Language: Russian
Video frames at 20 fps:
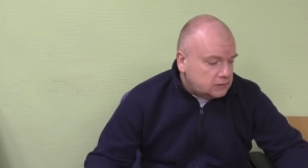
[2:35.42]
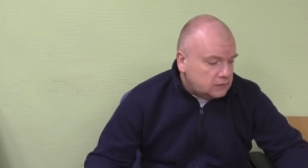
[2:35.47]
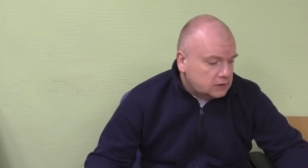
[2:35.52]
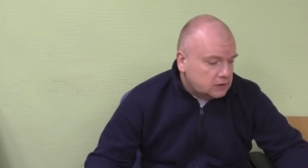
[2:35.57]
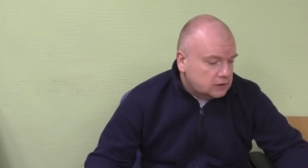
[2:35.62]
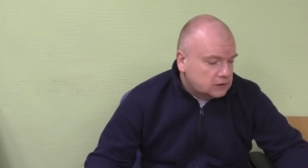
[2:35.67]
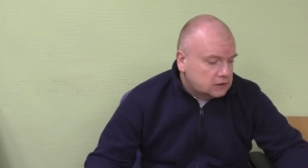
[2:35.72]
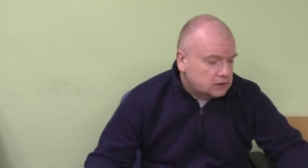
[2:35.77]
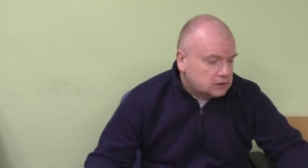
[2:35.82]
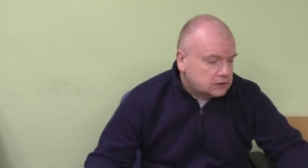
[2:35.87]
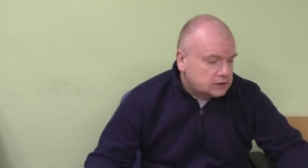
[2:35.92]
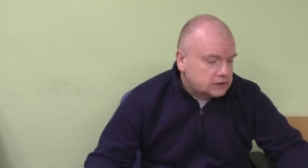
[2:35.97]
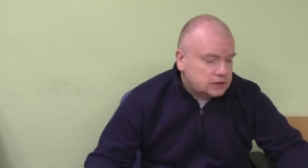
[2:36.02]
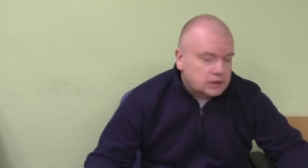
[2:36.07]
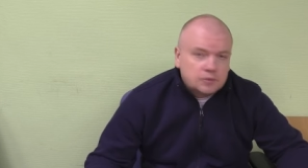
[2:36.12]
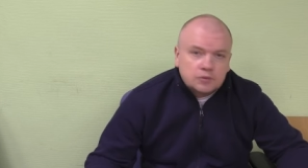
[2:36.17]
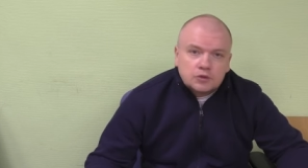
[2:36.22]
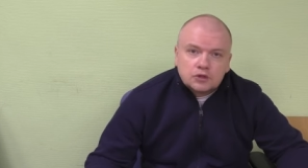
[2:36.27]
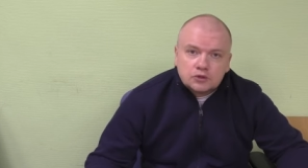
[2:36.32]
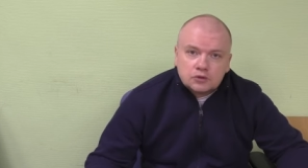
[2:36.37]
Э, с
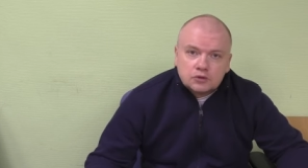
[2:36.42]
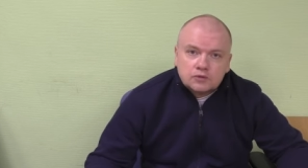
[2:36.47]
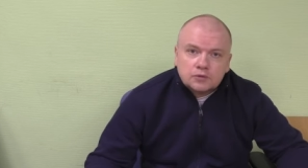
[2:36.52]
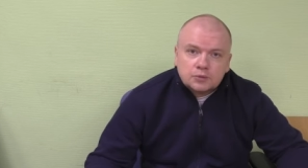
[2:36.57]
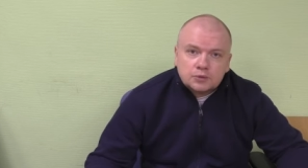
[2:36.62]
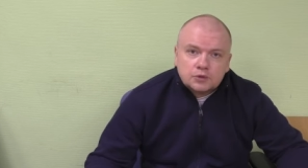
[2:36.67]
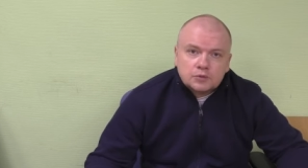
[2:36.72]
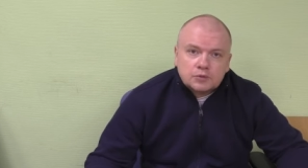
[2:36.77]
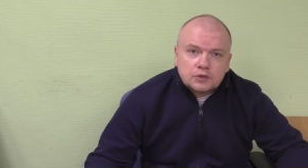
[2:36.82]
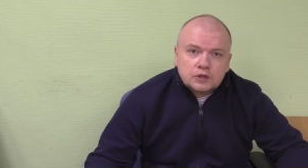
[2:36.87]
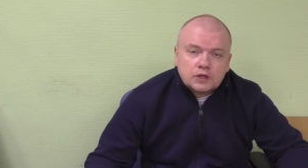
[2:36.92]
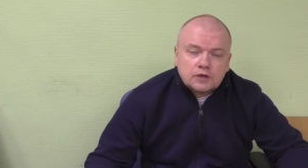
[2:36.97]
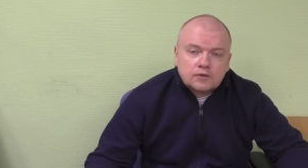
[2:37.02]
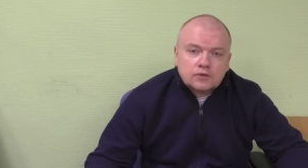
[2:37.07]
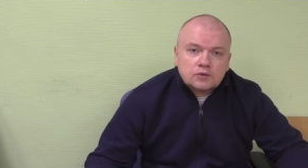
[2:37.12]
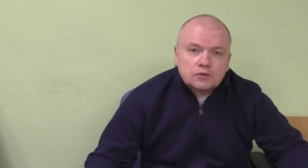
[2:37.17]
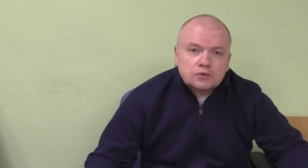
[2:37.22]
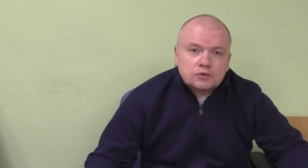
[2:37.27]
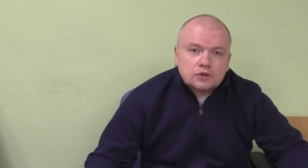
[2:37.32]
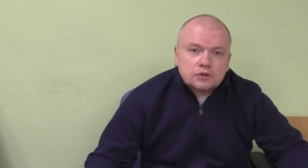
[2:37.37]
теми, что, в общем-то,
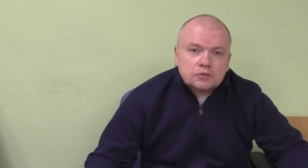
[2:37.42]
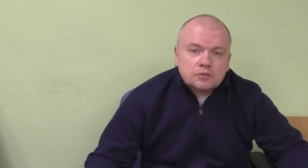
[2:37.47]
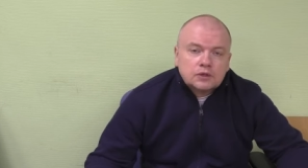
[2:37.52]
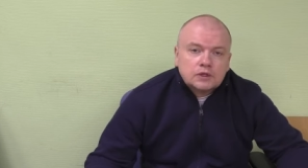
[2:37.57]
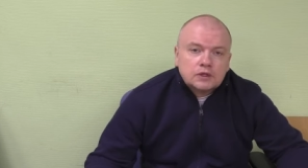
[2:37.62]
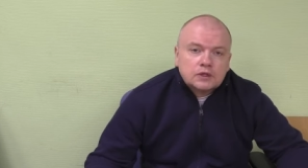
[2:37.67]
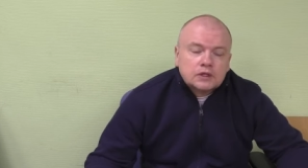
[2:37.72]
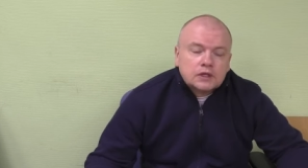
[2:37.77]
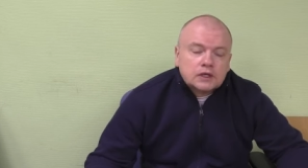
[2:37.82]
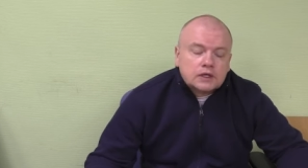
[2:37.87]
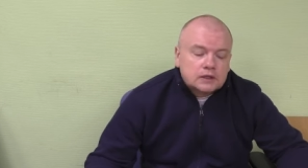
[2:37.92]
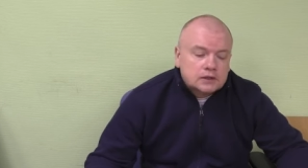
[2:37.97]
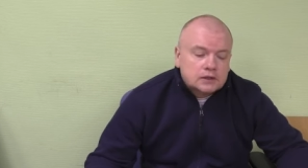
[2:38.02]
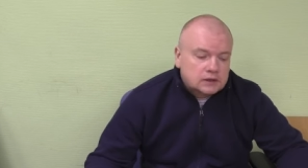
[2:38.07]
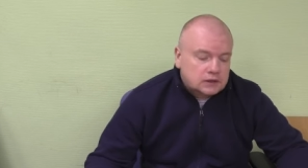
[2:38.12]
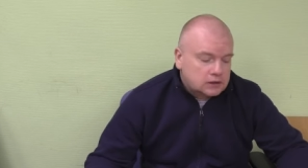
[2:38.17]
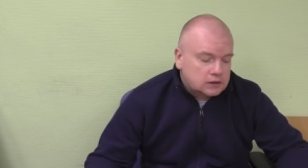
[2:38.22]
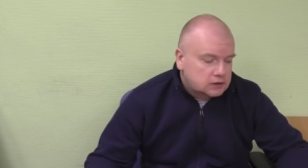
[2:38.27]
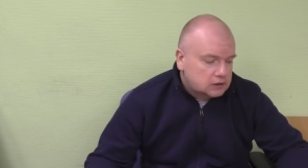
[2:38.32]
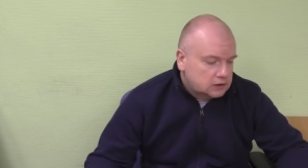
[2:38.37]
давно уже были на
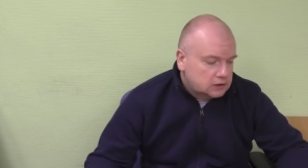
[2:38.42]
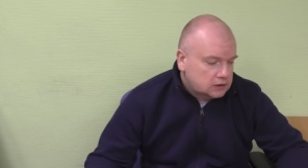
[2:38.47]
рынке.